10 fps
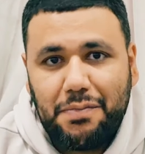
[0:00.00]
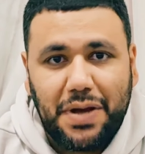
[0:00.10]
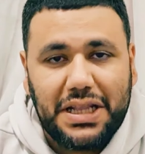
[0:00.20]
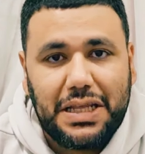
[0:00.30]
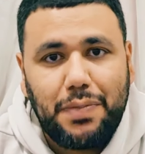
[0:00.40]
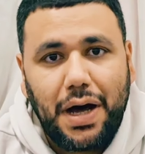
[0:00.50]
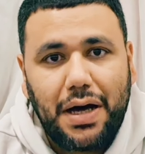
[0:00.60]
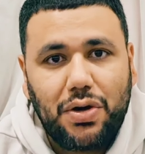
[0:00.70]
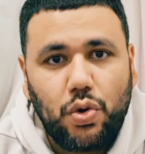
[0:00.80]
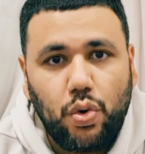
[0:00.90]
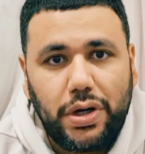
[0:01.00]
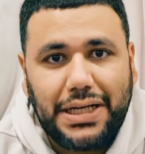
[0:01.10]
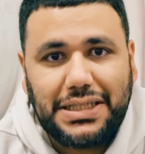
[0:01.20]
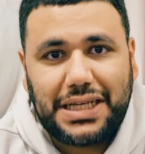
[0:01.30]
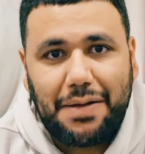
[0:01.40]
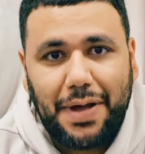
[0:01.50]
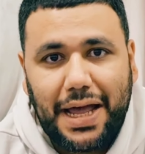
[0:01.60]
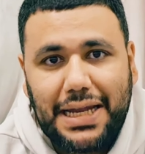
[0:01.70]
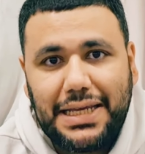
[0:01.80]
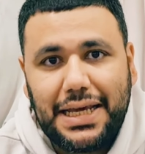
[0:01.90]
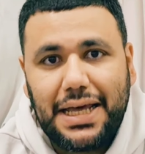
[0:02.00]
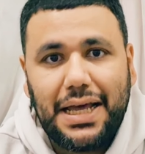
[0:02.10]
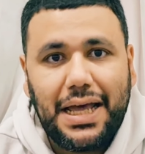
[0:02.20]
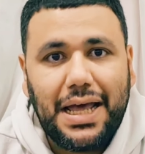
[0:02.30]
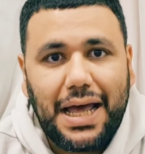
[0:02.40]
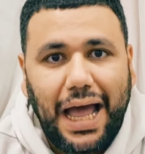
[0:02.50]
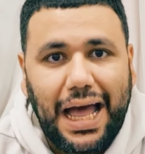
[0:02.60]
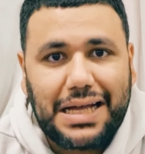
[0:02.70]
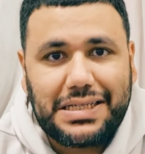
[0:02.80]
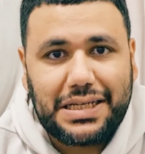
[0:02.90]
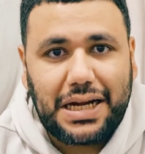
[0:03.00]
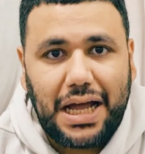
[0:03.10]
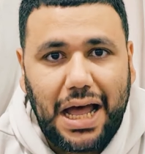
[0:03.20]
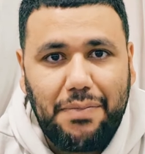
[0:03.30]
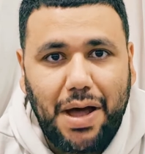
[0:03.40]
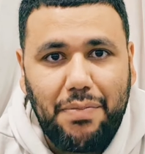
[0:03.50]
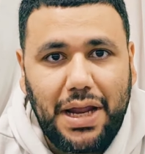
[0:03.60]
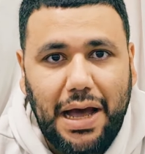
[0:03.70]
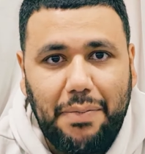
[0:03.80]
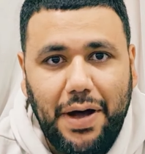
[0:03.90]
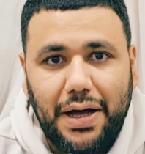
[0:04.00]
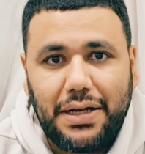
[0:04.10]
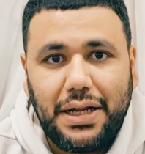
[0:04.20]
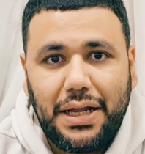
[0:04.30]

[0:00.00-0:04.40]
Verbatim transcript: باعتبار كوريا الشمالية خاسرة أمام اليابان